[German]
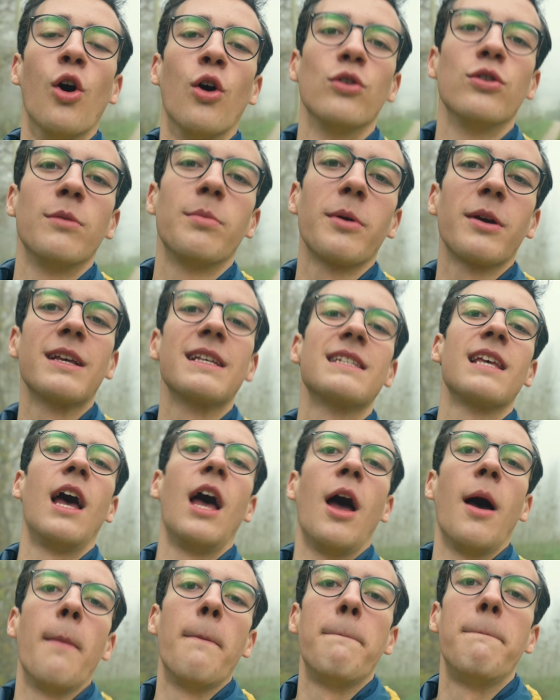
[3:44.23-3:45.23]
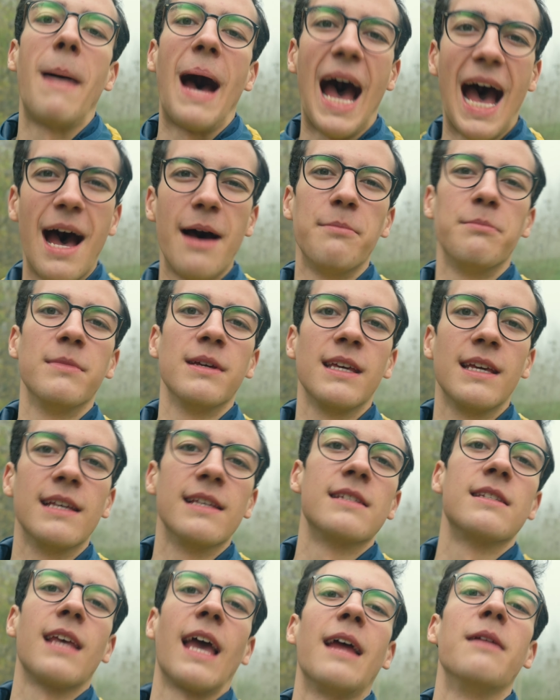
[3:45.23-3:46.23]
Und übrigens, Baum
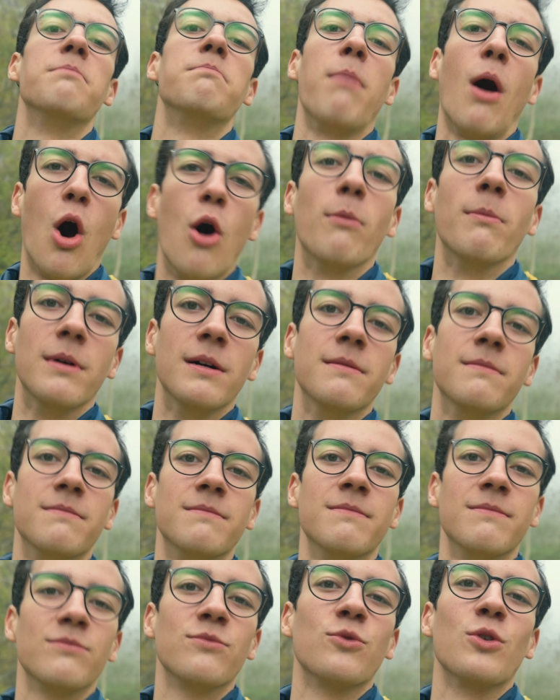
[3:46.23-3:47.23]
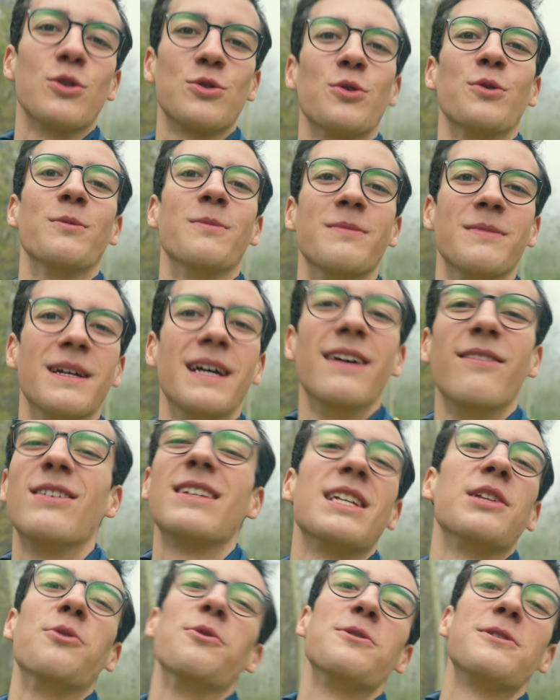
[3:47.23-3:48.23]
ist ein Baum. Nur so
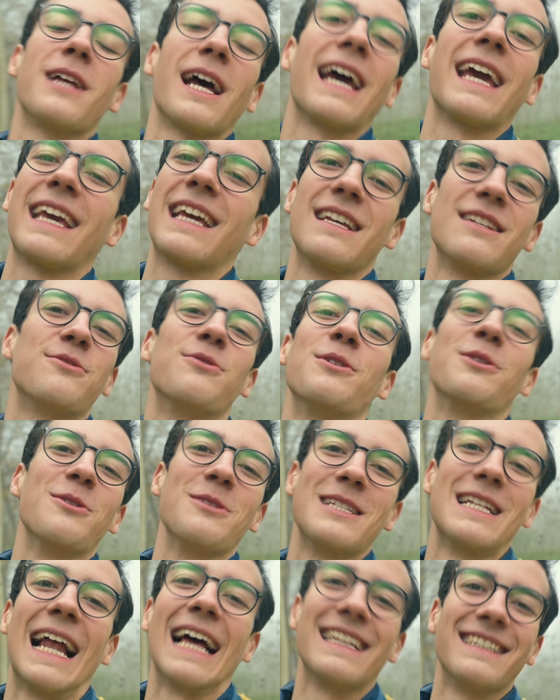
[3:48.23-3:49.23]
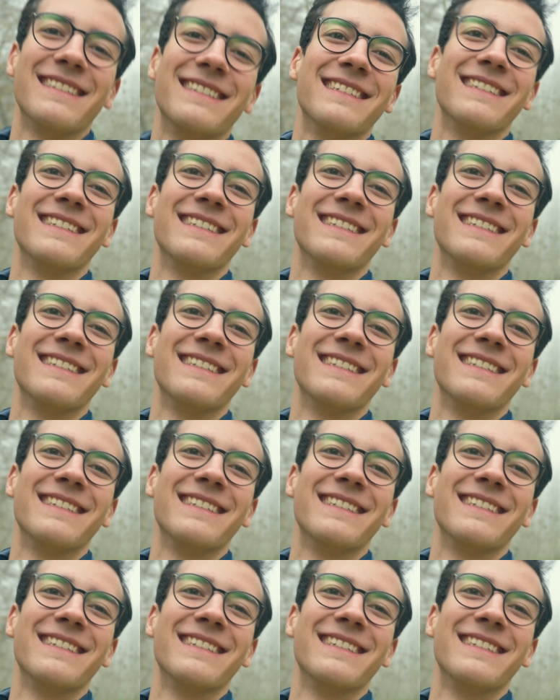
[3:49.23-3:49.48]
Wer ein Österreicher ist, tut uns leid.